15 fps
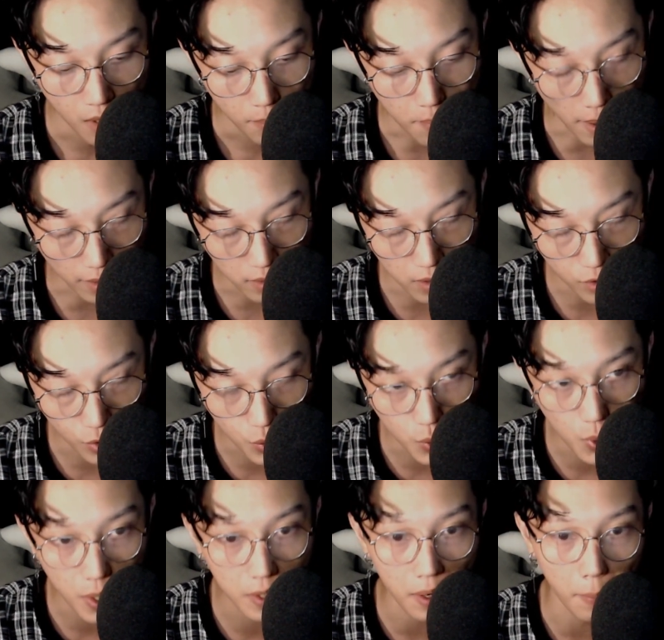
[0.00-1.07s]
Bạn thường
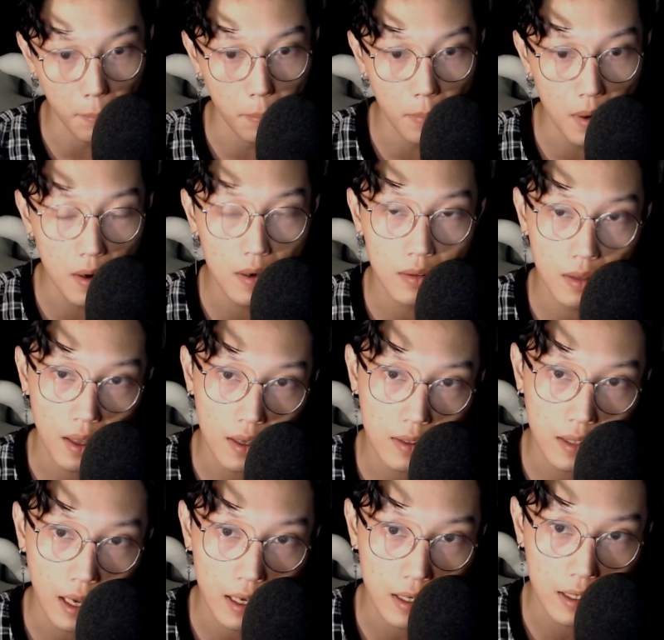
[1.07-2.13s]
xuyên nằm mơ thấy
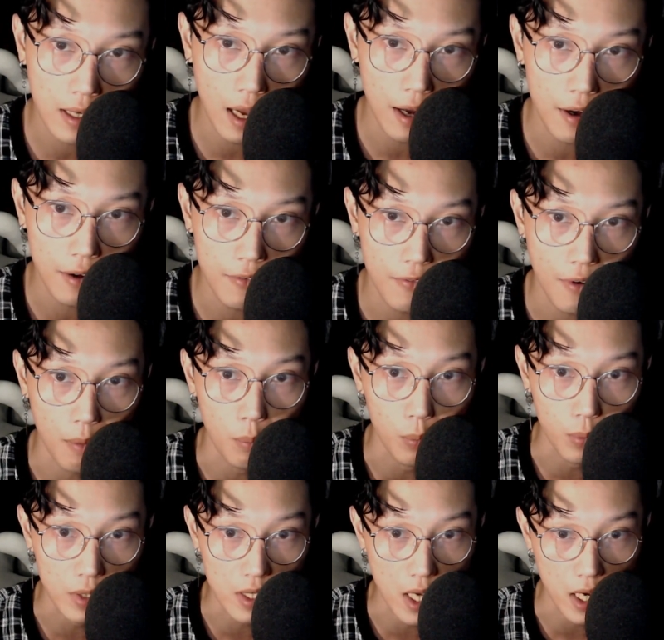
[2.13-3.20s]
cái căn phòng
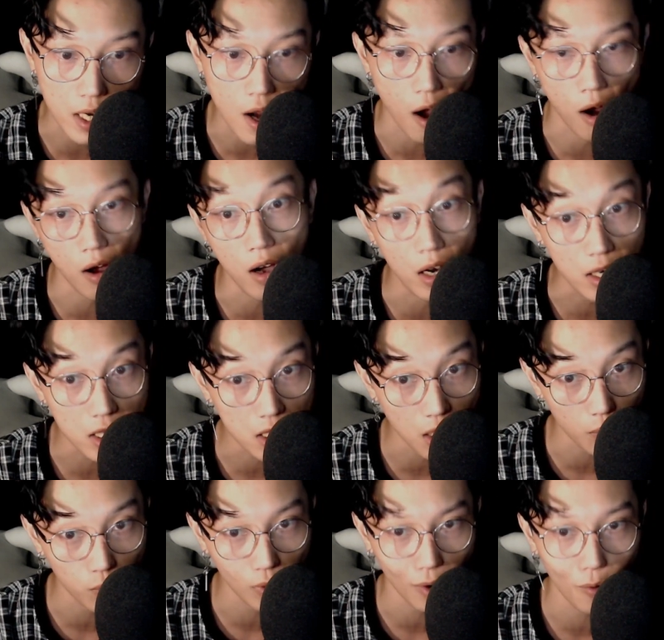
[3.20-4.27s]
chỉ đỏ ở
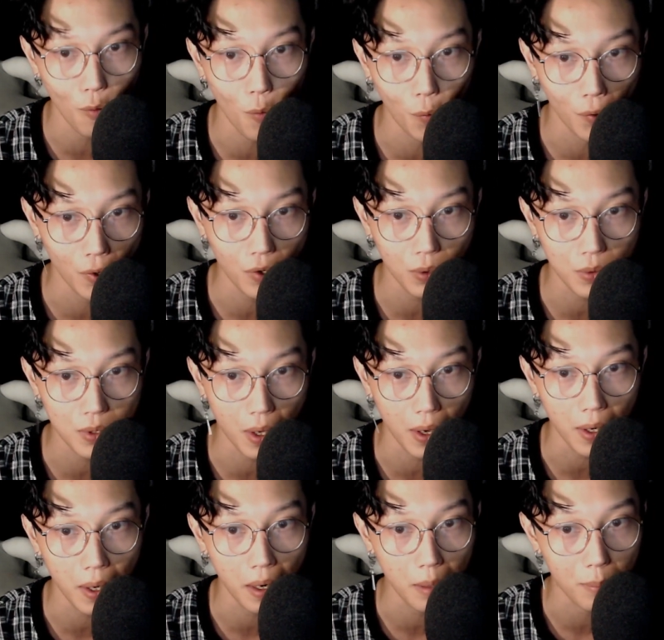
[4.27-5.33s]
trong cái khu ký túc xá
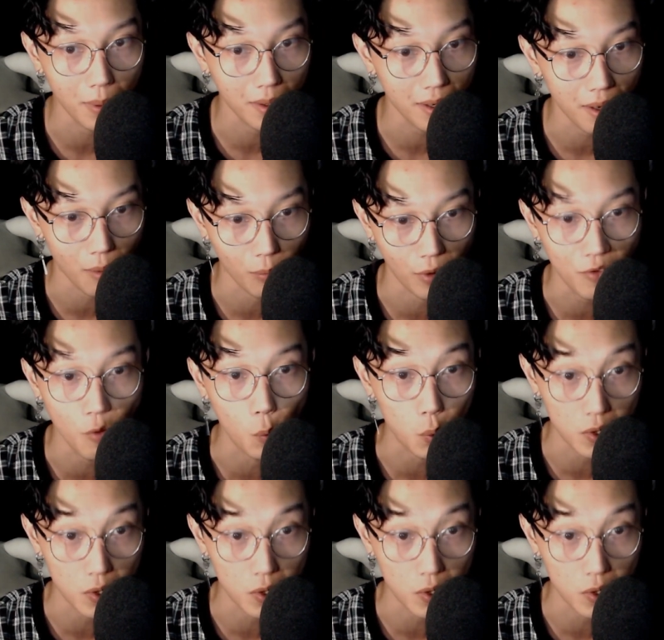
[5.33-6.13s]
khi mà đi học nghĩa vụ quân